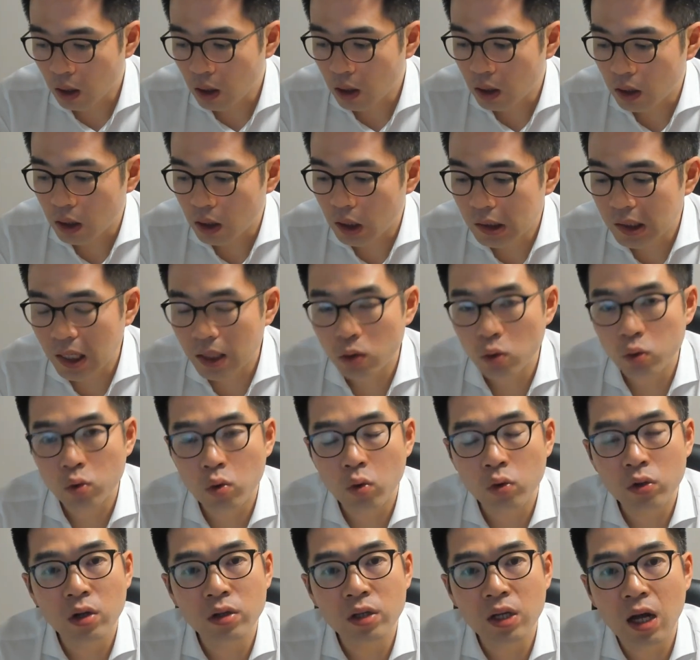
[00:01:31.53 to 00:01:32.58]
일단
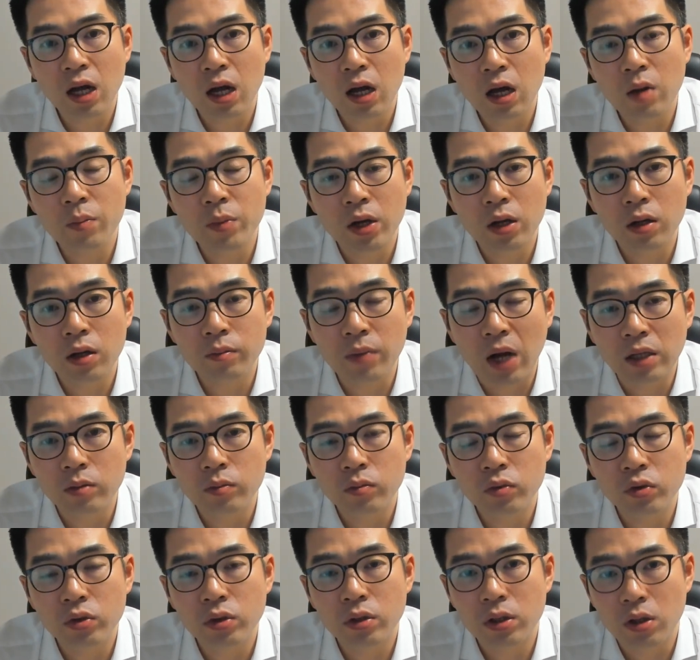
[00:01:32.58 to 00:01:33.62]
소통 역량 하면 많은
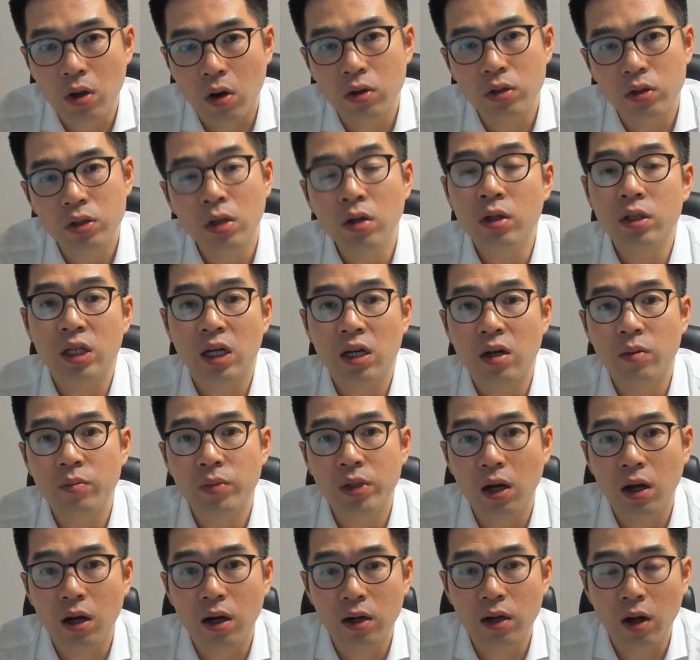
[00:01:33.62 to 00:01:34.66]
분들이 경청을
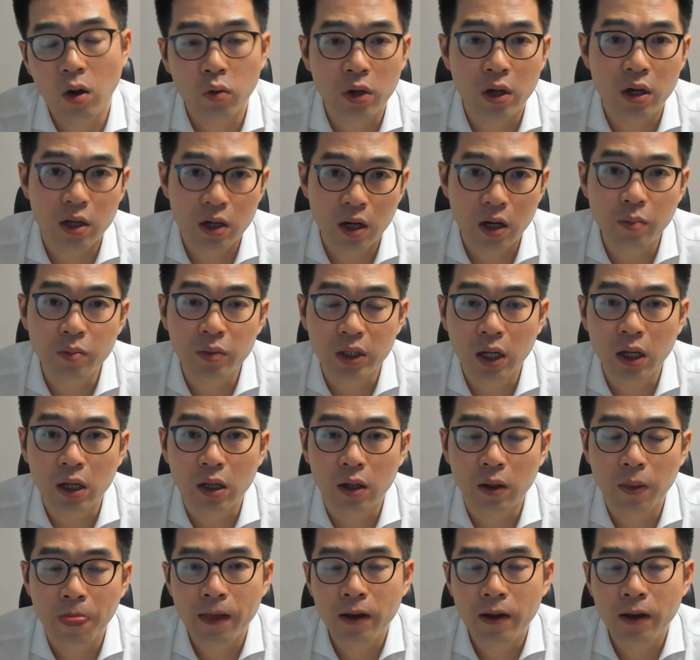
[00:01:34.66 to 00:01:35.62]
잘합니다 라고 얘기를 합니다.